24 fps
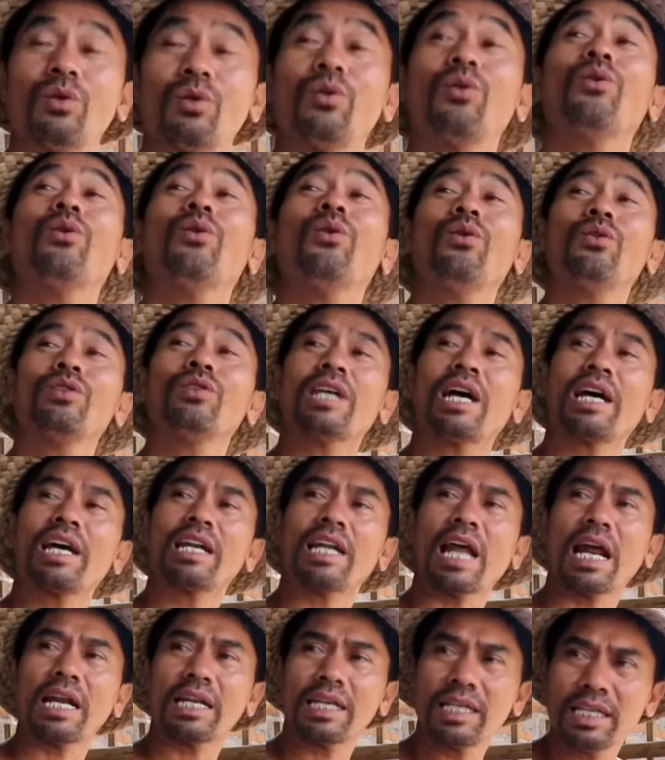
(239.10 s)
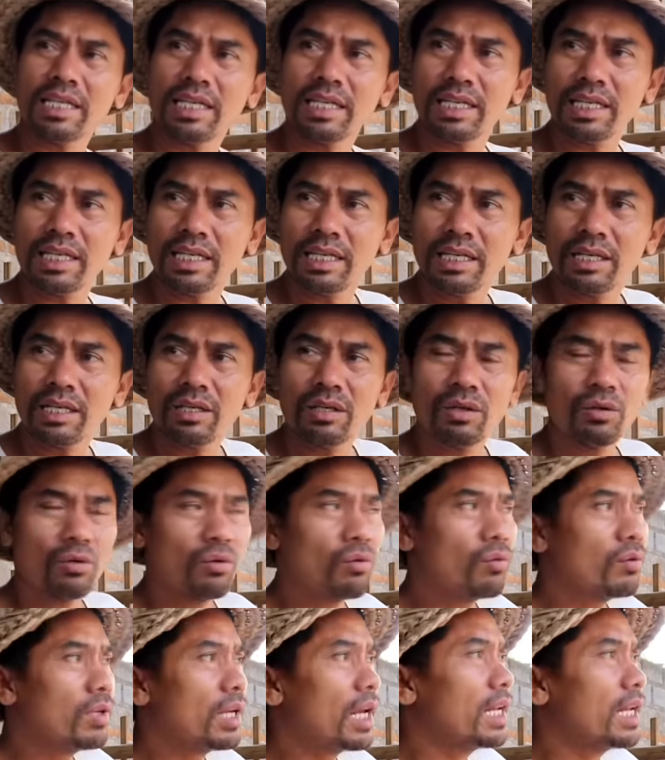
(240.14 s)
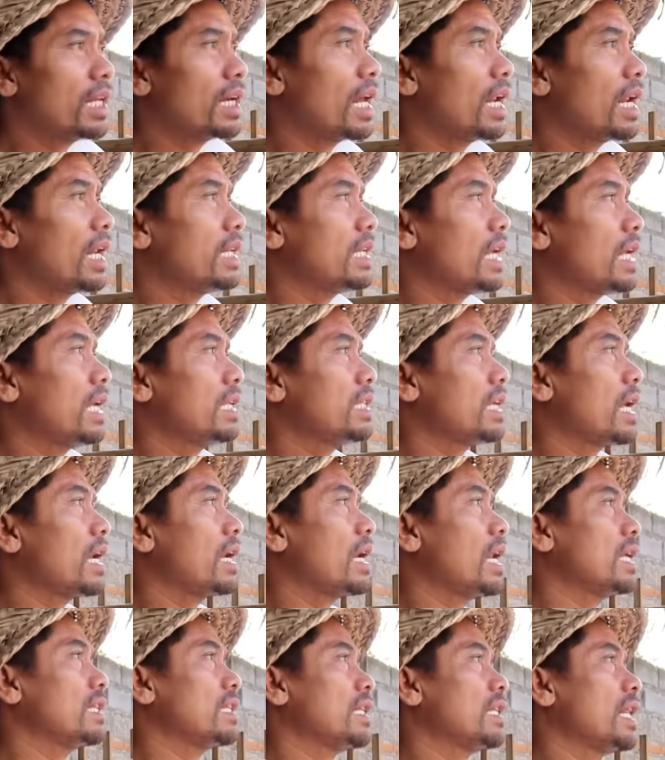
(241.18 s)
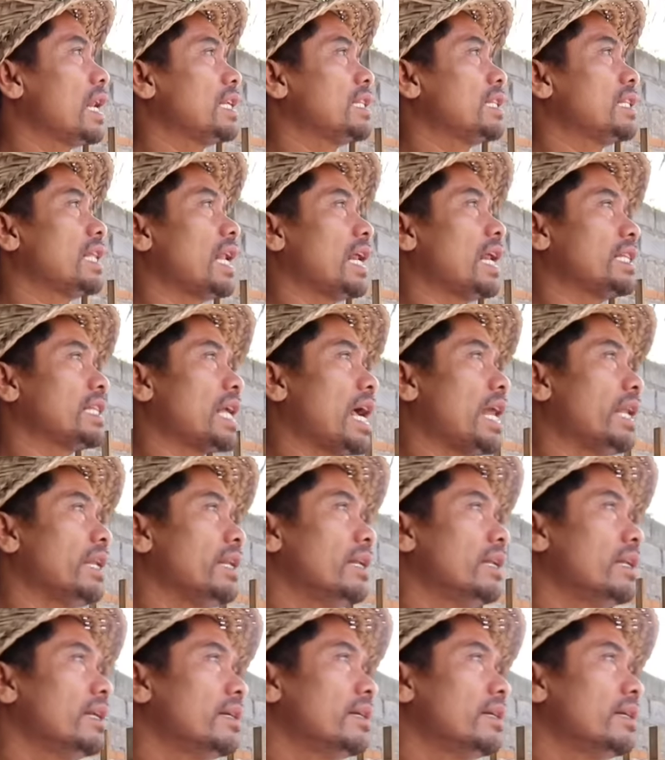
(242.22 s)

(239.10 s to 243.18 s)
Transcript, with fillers: oh sakit hati ulian ninggalin nyai karena stres-stresan